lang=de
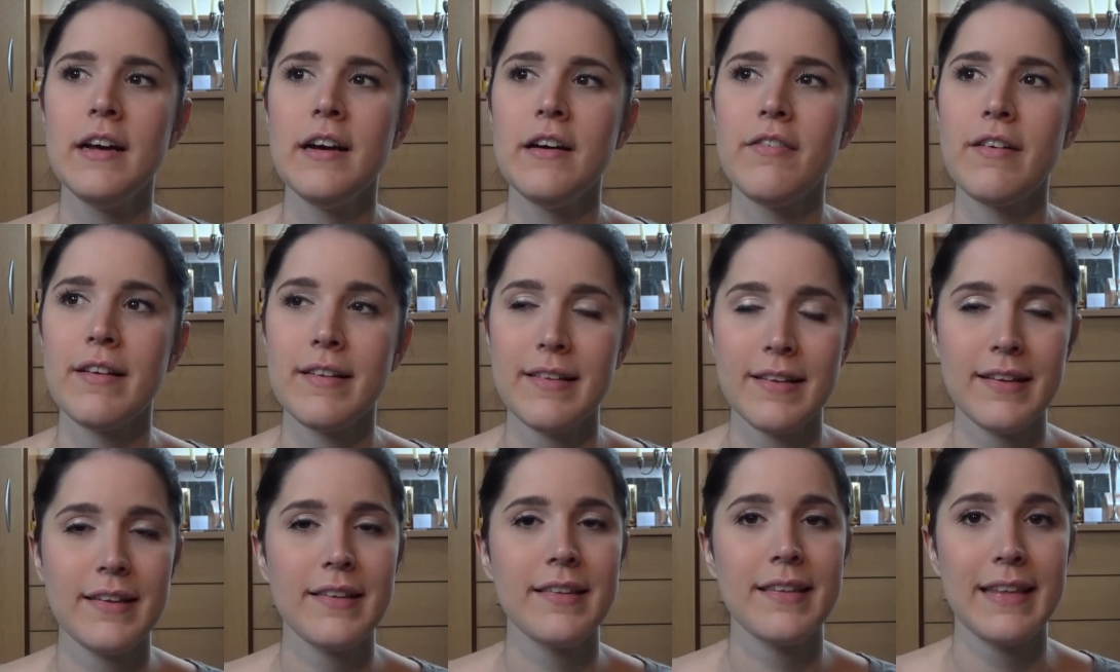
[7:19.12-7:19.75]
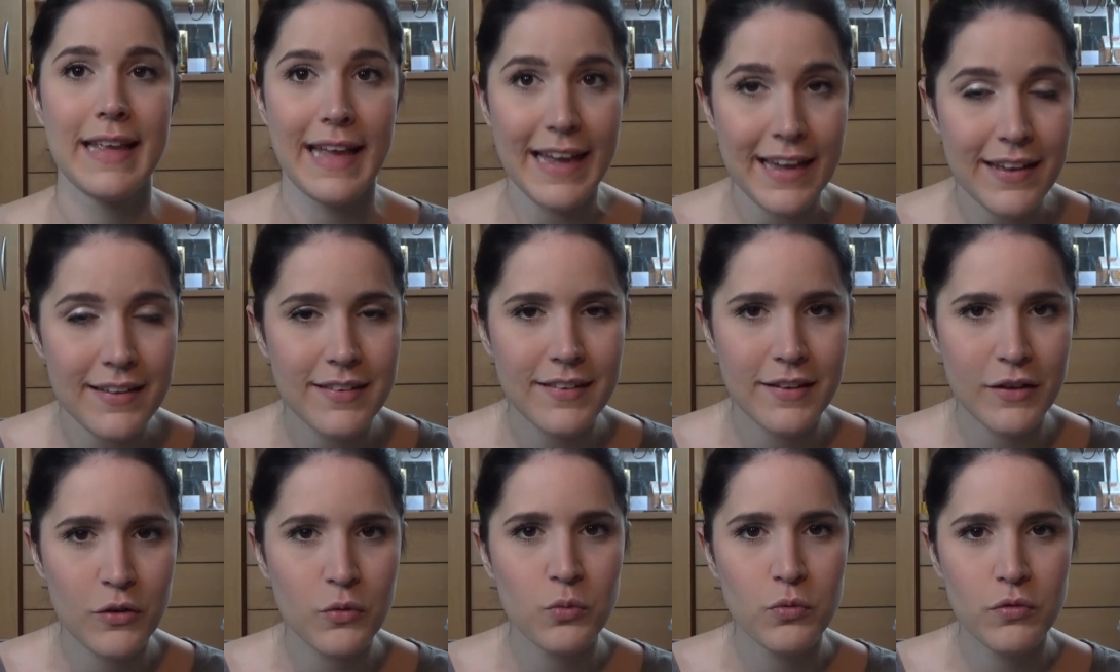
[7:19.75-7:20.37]
was ich sehr,
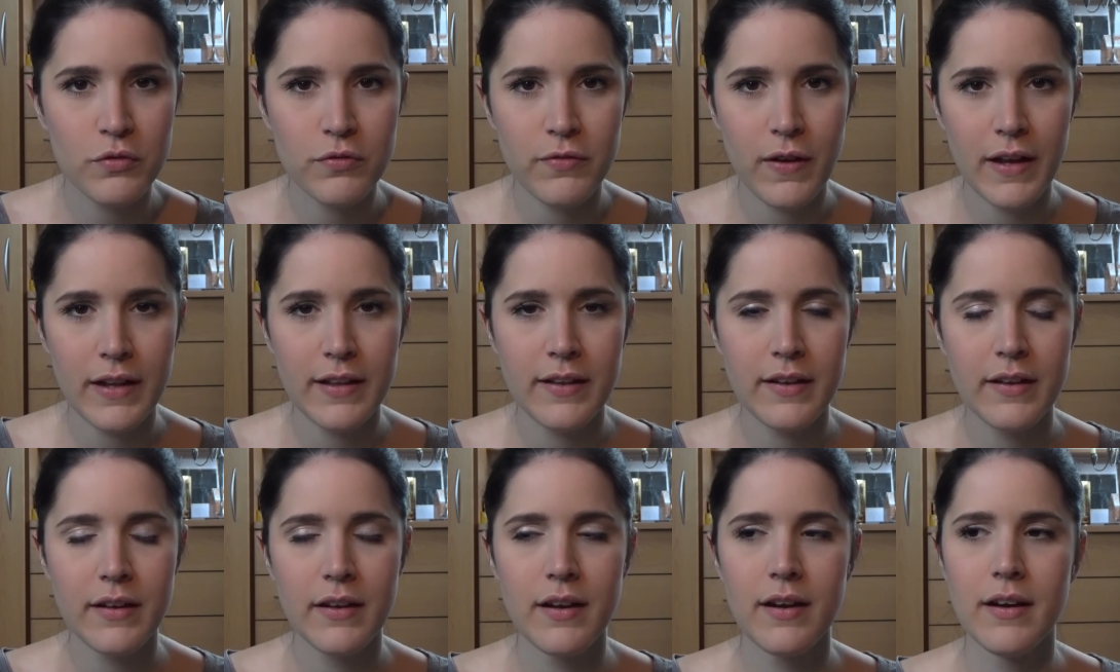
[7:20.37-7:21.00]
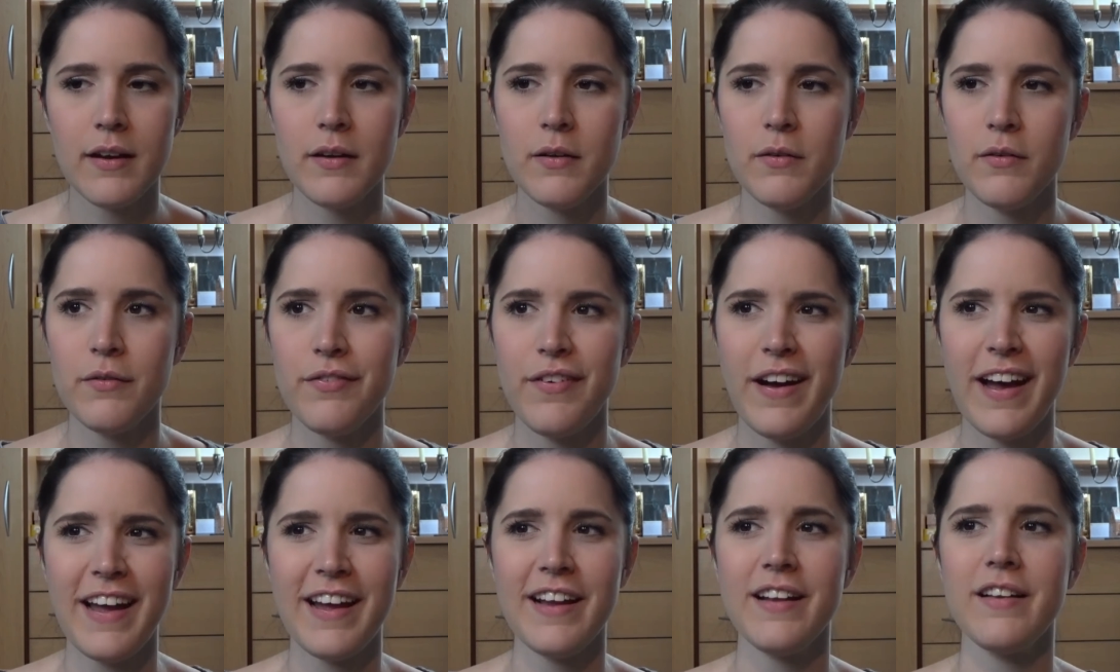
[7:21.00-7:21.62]
sehr gut fand, äh,
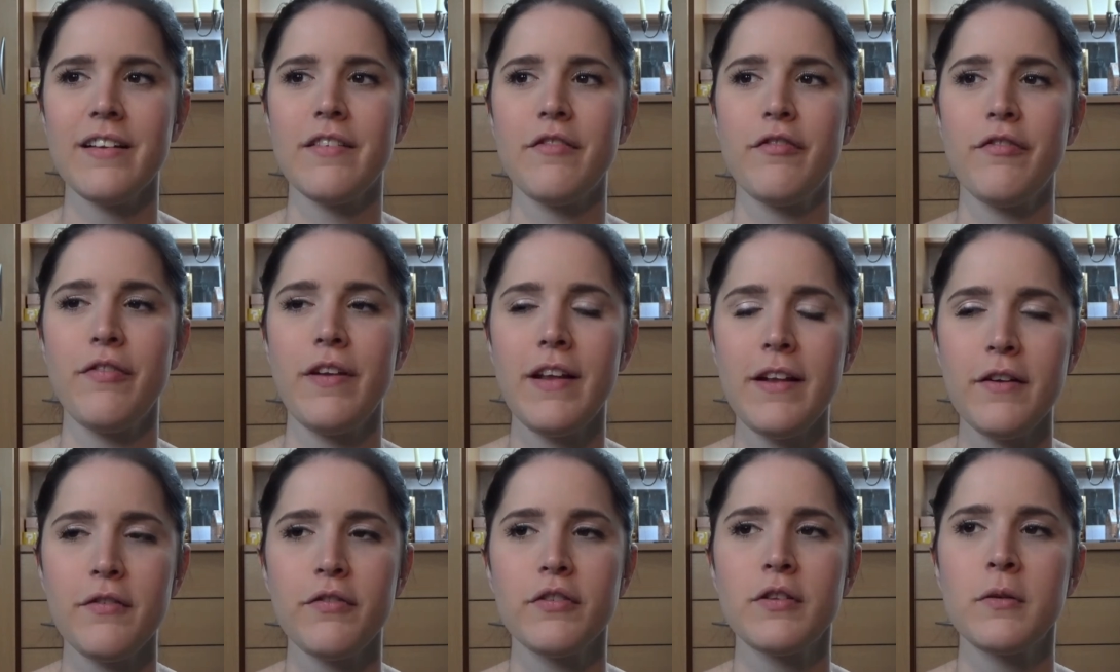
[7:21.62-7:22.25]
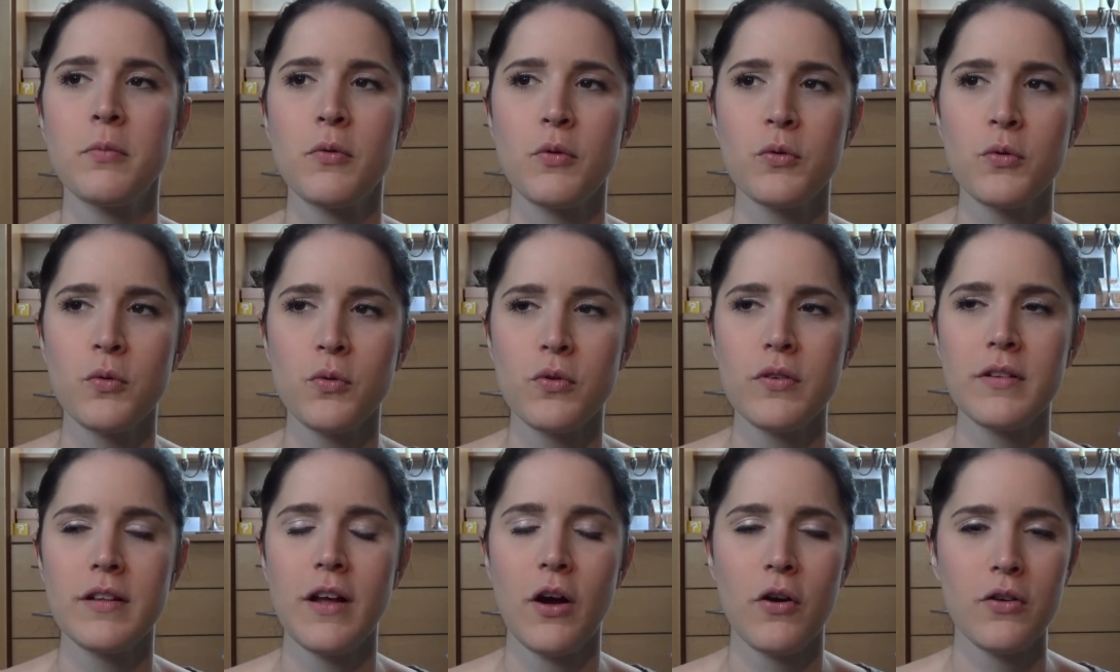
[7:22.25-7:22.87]
weil viele von den
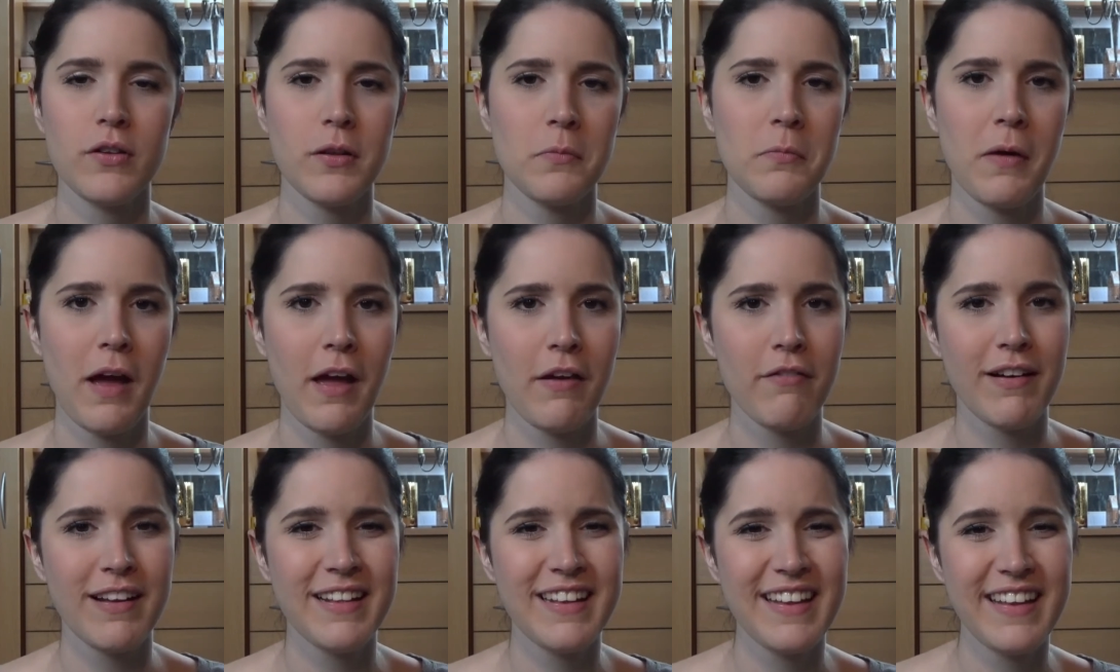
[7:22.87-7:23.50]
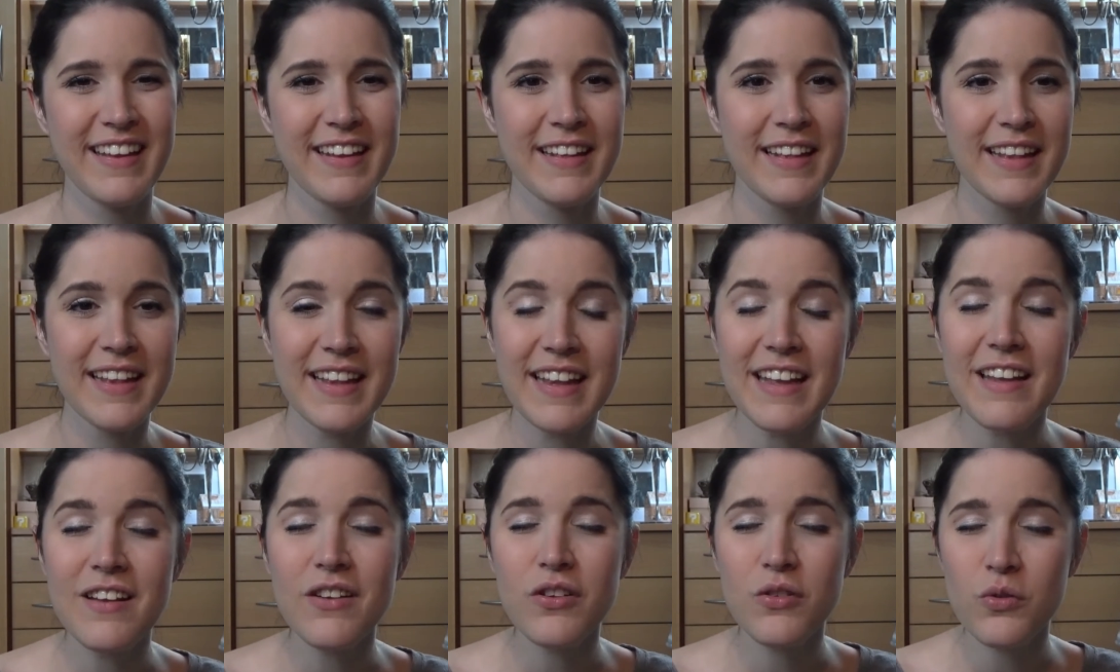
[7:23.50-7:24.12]
Produkten auch dabei waren, die ich
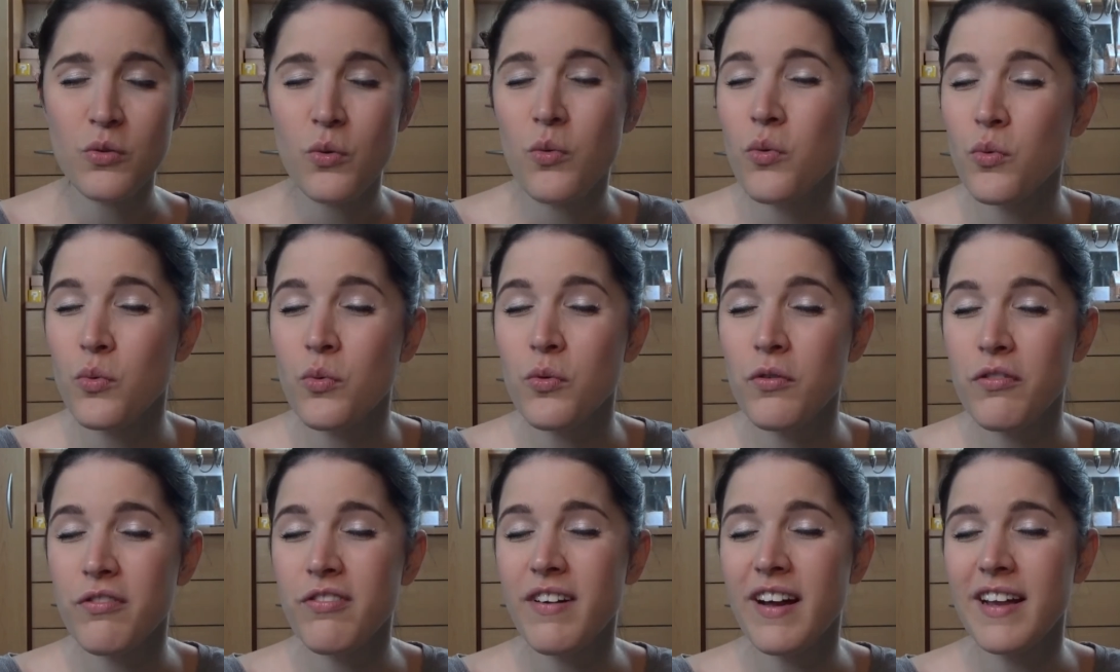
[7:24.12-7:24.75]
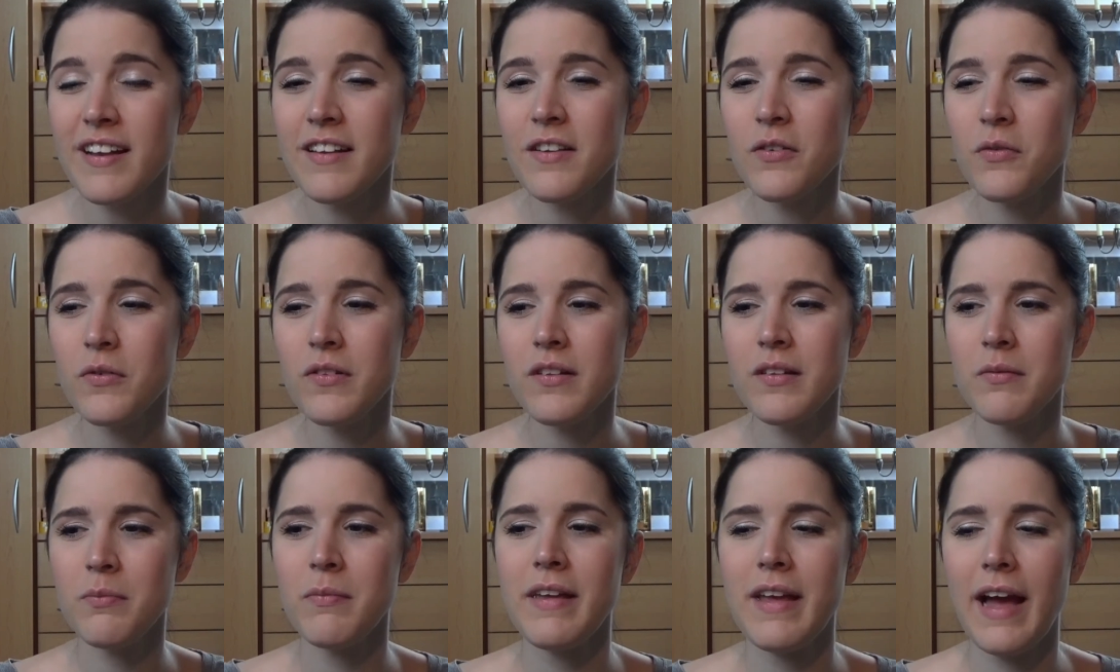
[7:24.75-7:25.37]
nicht so gut fand
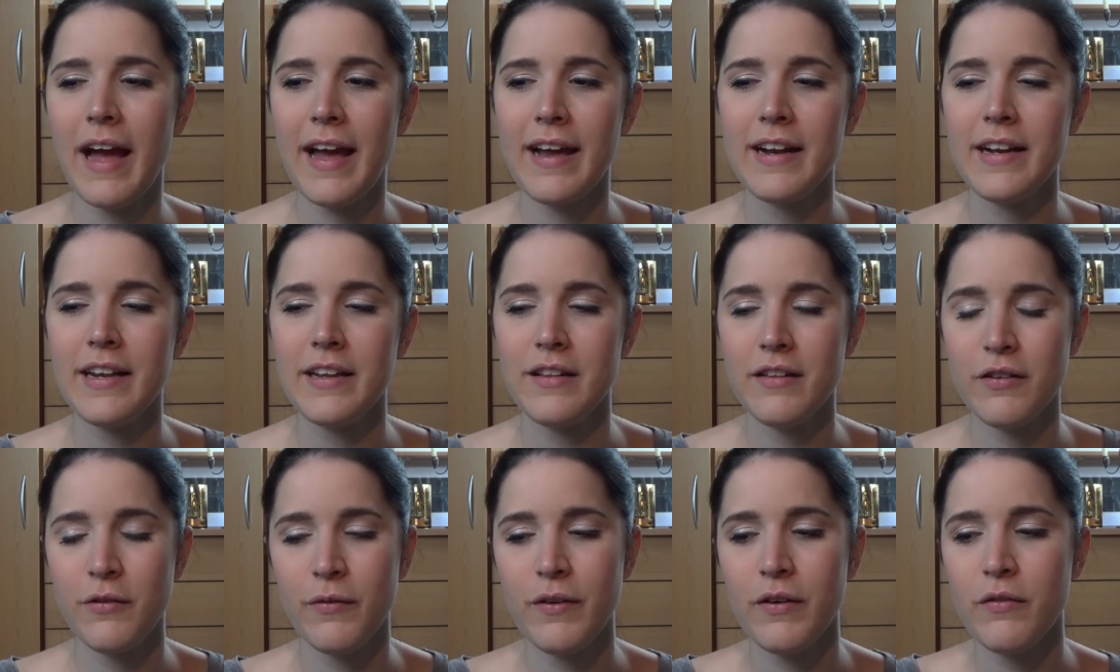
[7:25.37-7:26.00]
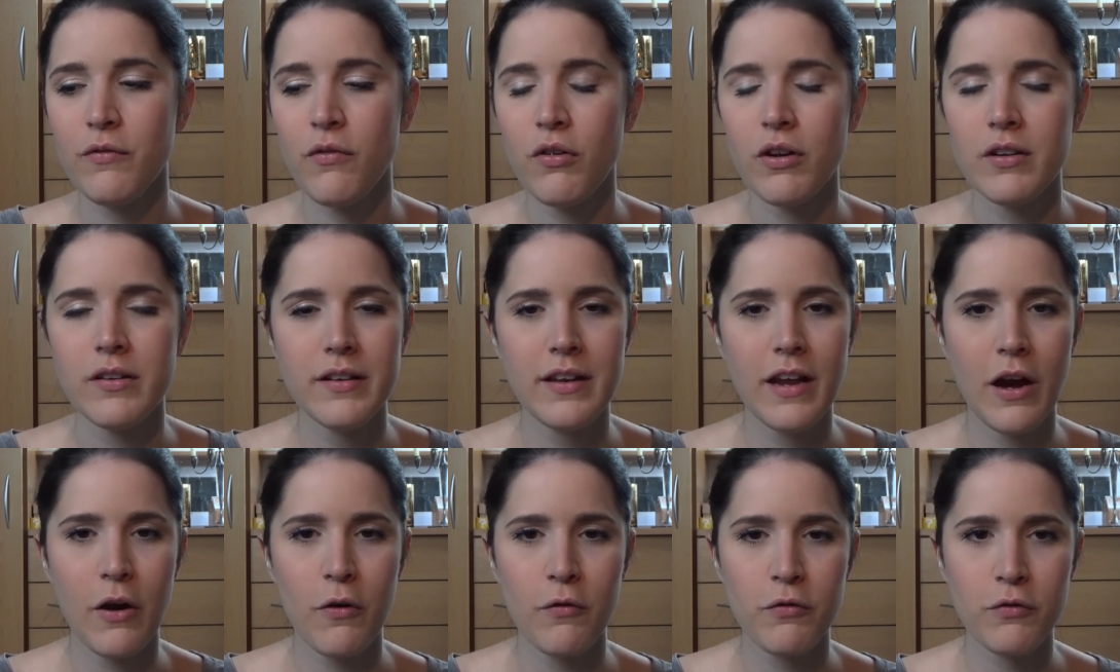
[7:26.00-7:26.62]
und mich eigentlich zwingen wollte,
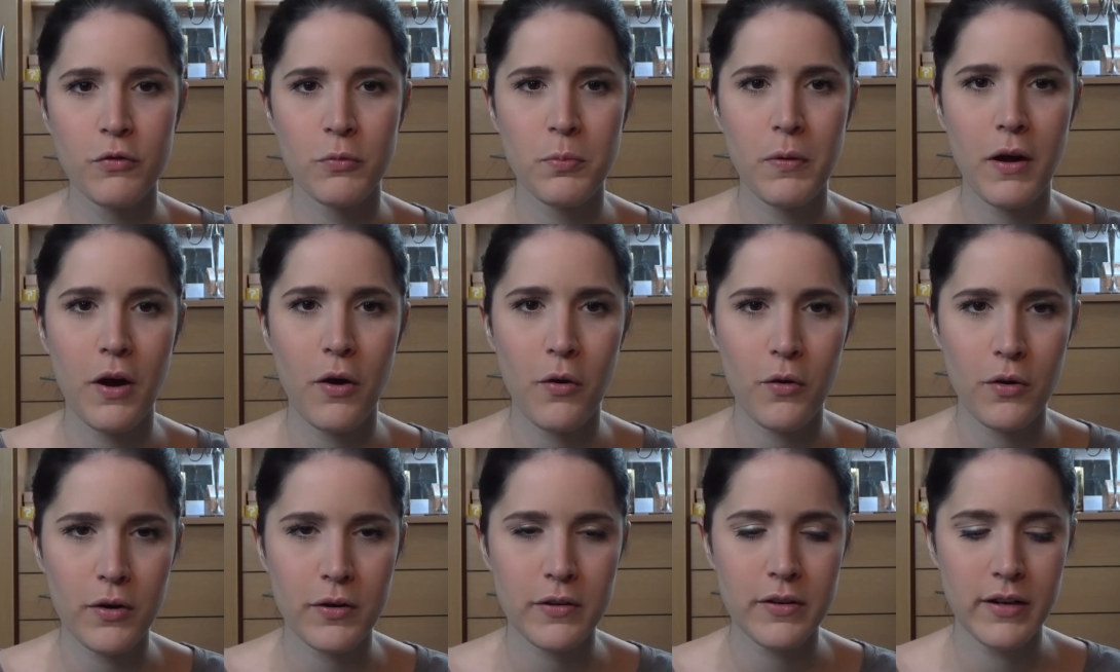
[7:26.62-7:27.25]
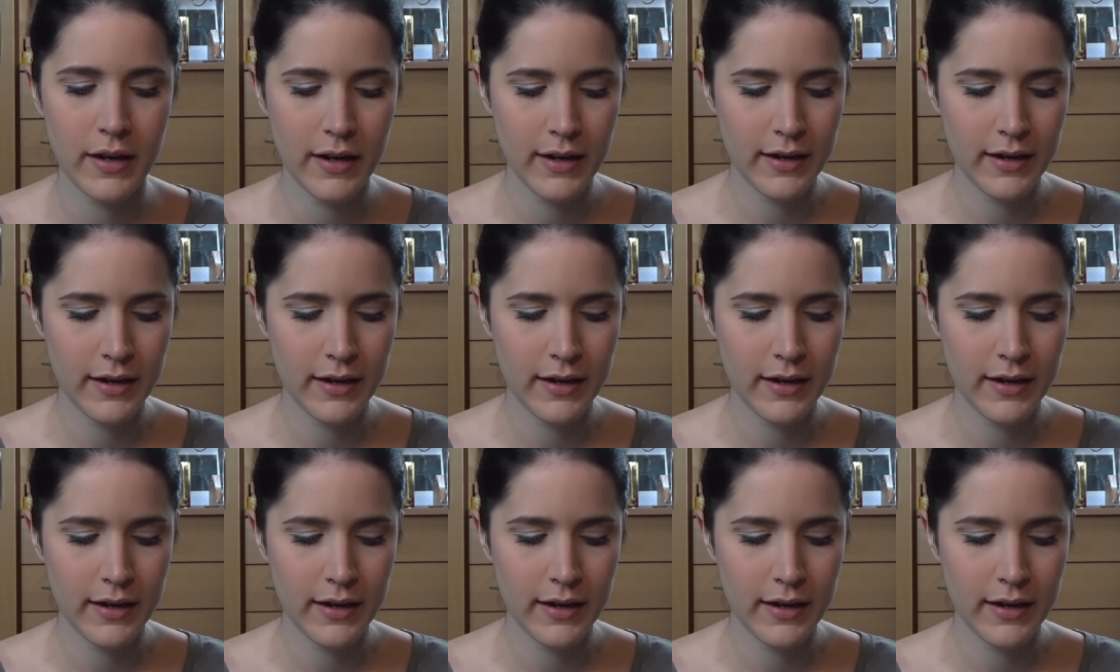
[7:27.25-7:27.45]
die aufzubrauchen.